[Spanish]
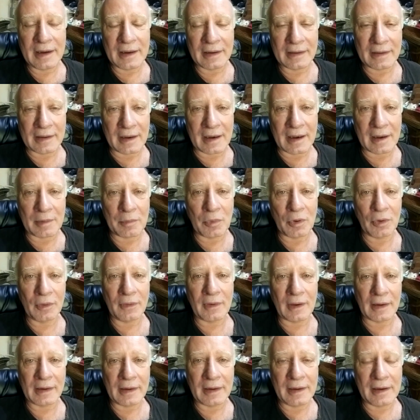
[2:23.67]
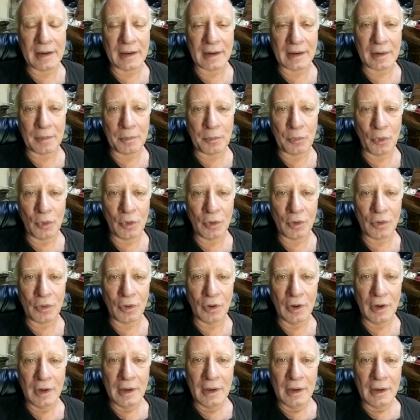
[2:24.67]
que tenemos aquí en
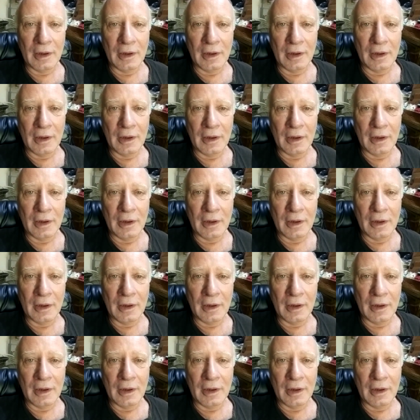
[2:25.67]
Acapulco.